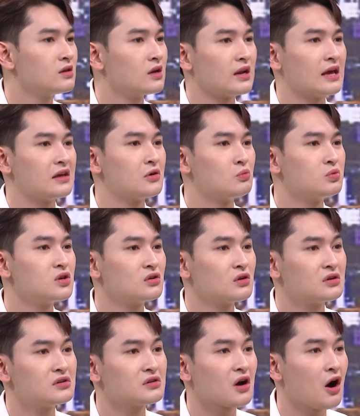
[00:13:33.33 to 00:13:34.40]
giờ thầy cũng chưa
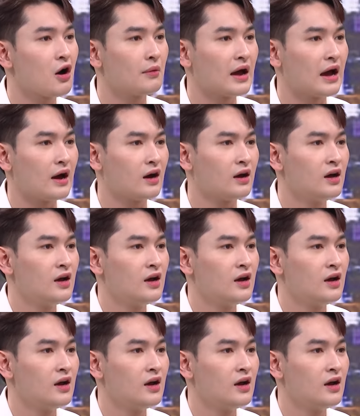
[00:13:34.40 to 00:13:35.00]
có đứa con mà